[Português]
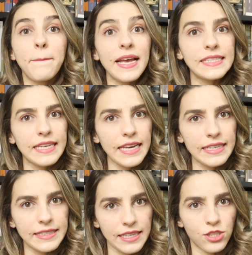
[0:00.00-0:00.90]

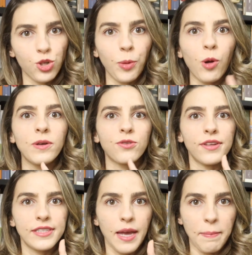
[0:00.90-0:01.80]
pesquisem sobre algumas
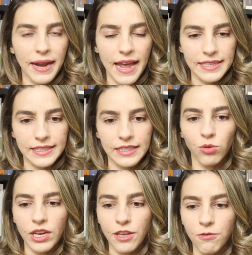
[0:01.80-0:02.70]
coisas que aparecem
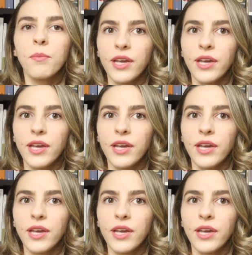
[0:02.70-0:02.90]
no livro,